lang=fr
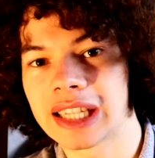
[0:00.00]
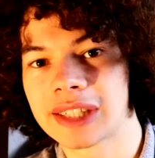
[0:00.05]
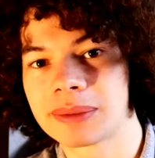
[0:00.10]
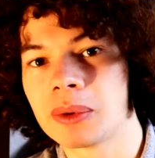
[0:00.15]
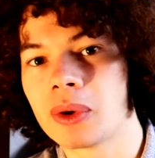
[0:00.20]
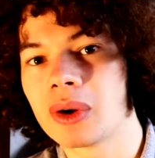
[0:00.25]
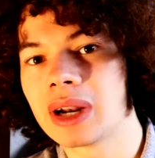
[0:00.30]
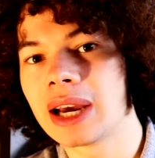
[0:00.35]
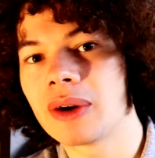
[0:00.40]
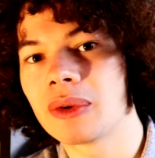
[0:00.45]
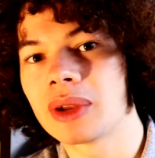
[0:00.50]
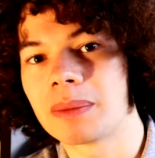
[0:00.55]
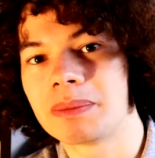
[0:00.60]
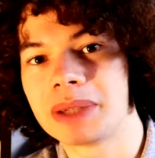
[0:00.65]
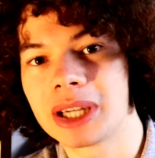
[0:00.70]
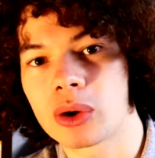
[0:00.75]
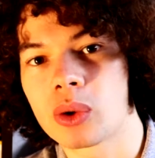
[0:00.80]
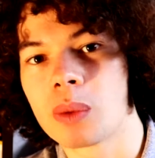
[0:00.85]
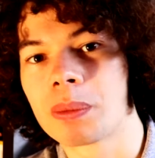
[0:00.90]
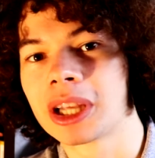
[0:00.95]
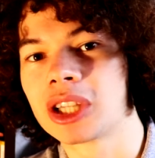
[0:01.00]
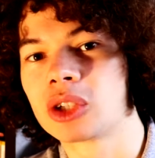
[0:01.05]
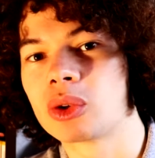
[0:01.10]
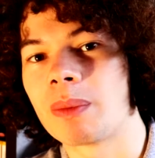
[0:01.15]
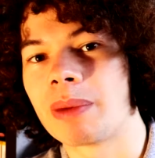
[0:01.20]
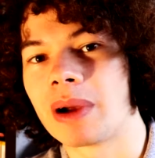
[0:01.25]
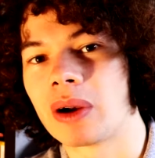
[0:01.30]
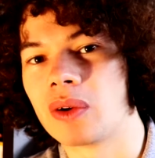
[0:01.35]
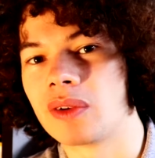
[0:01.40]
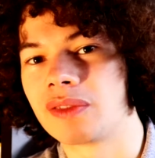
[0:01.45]
À ce moment-là, on a bien compris de quoi
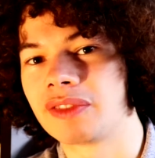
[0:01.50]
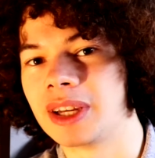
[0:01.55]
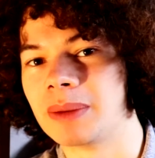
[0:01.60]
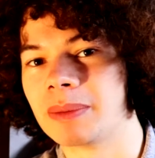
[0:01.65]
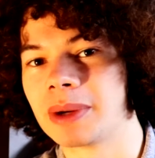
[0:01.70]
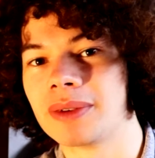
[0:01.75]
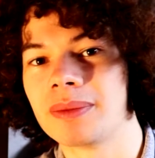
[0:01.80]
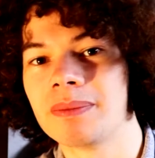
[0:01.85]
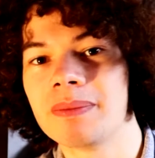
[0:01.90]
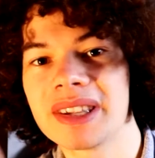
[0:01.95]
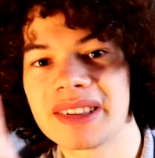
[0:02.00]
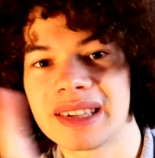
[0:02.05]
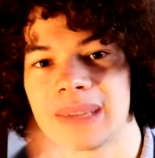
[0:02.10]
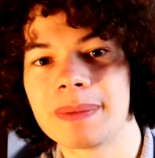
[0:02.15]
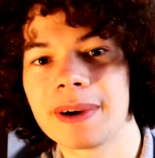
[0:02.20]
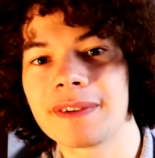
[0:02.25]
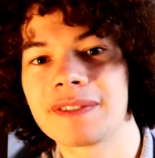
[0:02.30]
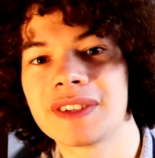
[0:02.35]
parle le film, mais c'est pas